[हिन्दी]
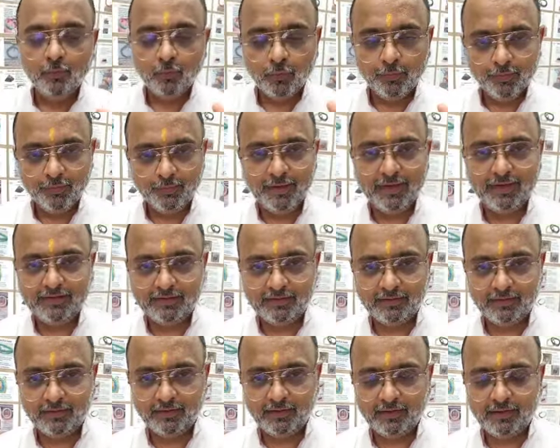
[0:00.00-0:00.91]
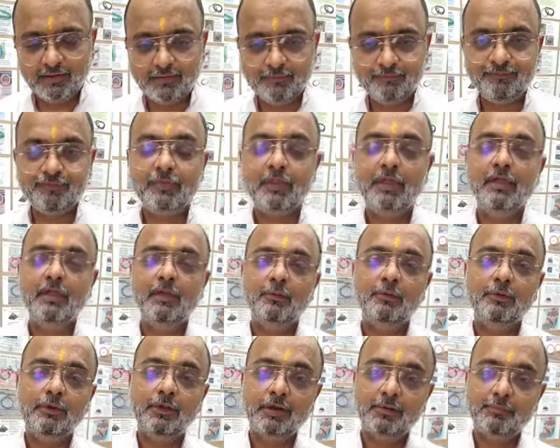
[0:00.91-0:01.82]
वो भी मैटर करेगा
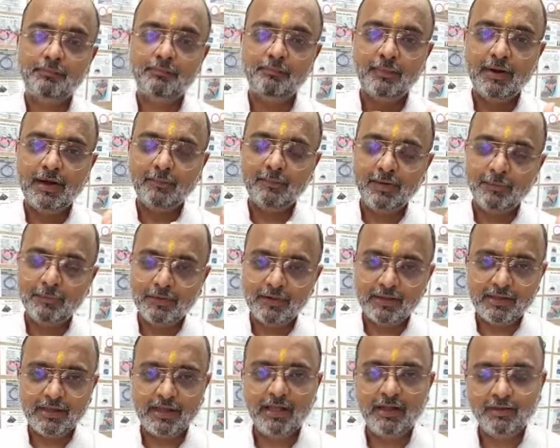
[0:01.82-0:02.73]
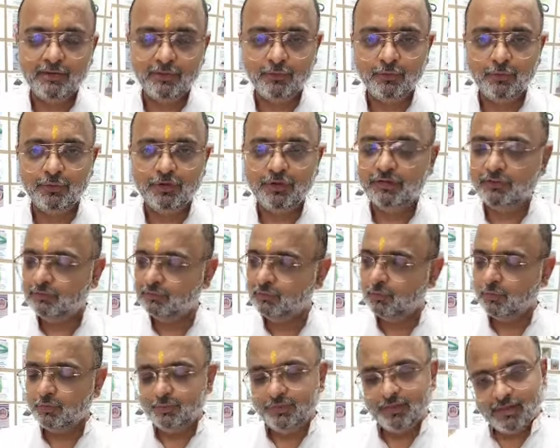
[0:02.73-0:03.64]
मतलब माँ बाप का ख्याल रखोगे
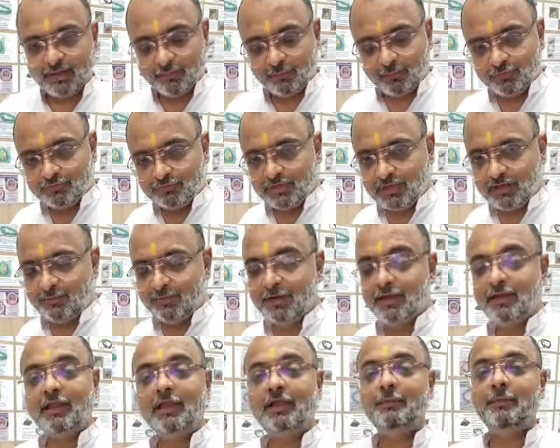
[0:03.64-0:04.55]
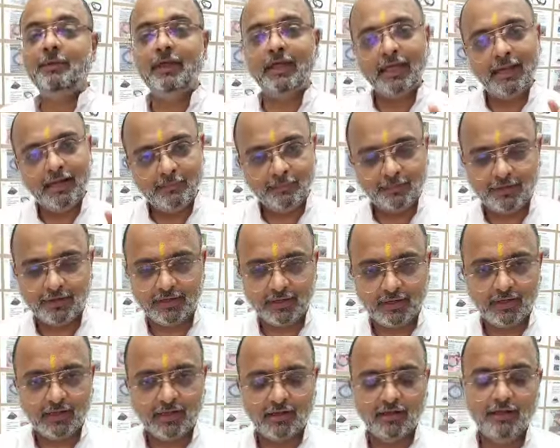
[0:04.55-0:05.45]
तो वो भी आपको शेयर मार्केट में हेल्प
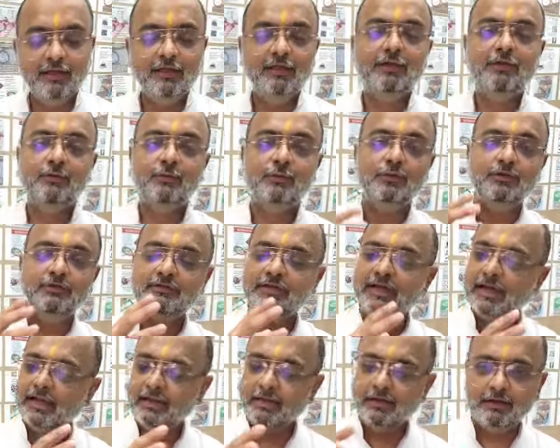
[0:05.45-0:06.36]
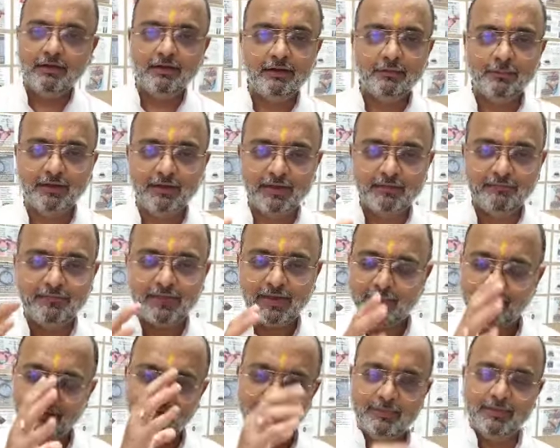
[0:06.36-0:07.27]
करेगा क्योंकि सारे ग्रह हमारे
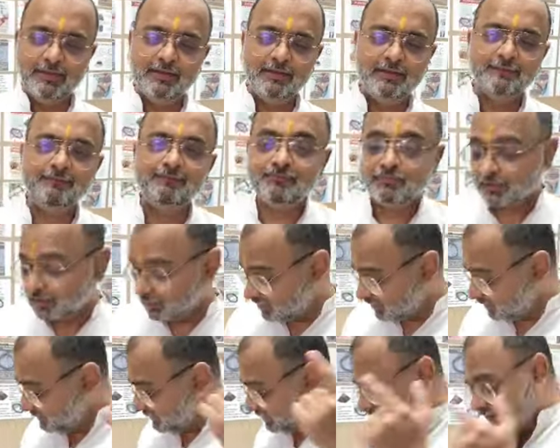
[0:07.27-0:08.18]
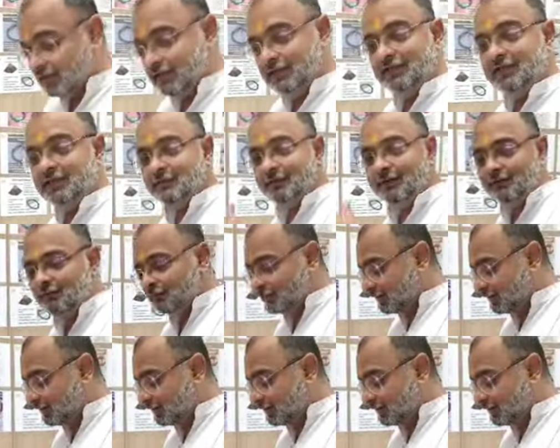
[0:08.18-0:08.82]
फैमिली में ही है ये किट के बारे